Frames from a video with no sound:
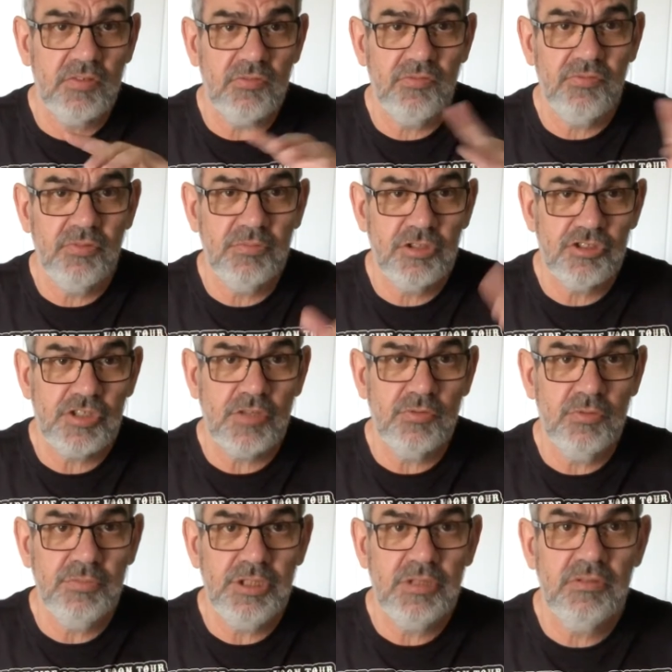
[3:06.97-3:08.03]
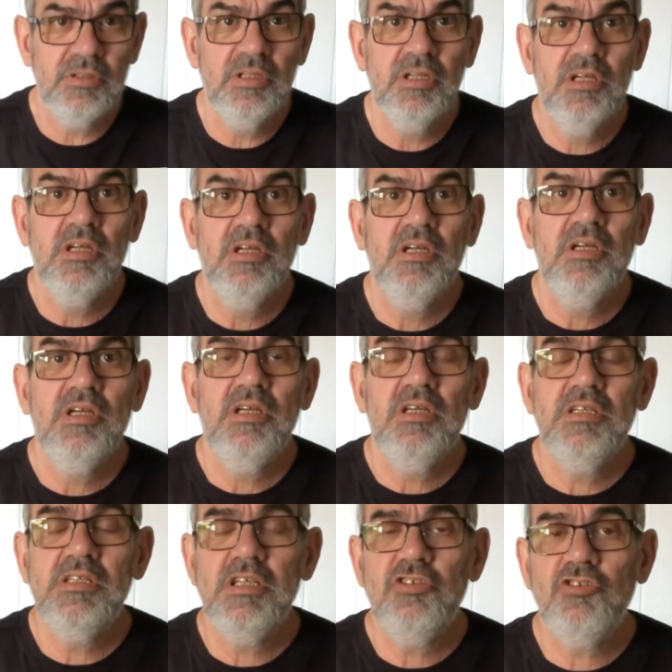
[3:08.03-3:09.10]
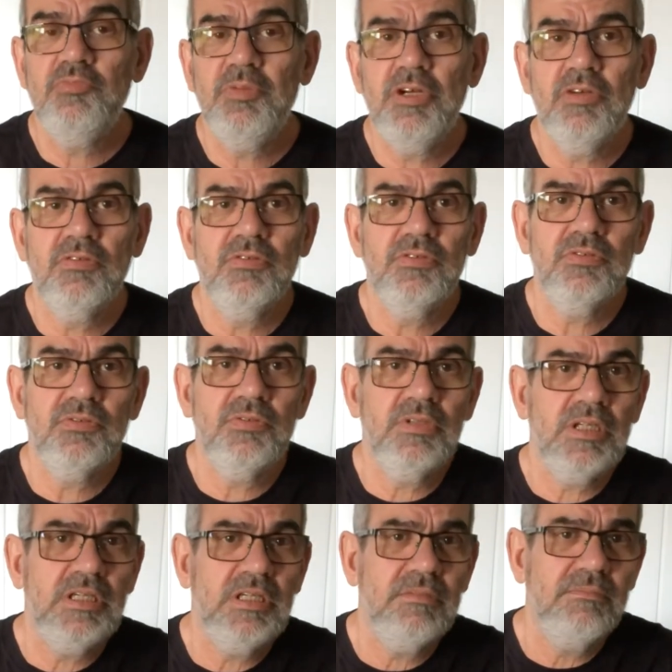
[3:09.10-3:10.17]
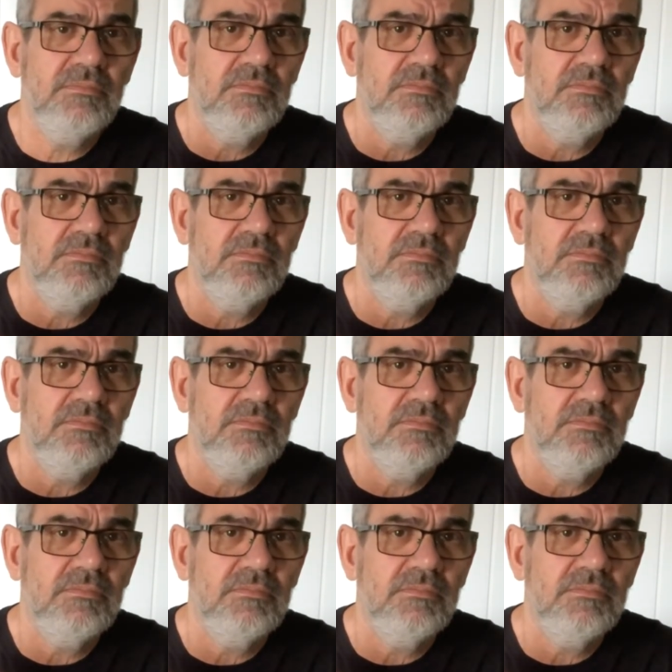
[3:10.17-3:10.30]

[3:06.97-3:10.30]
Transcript: no filme que está dormindo e eles perguntam é,